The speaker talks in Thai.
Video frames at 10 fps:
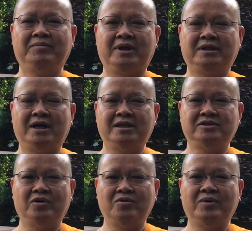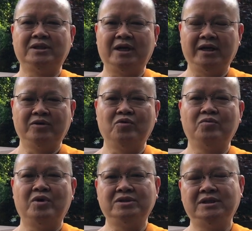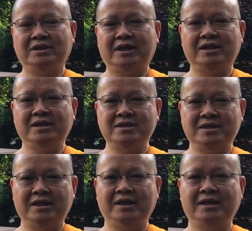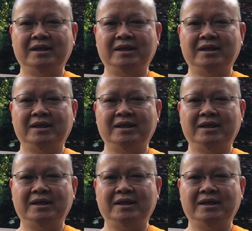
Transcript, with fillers: ประธานสงฆ์วัดไทยกรุงวอชิงตันดีซี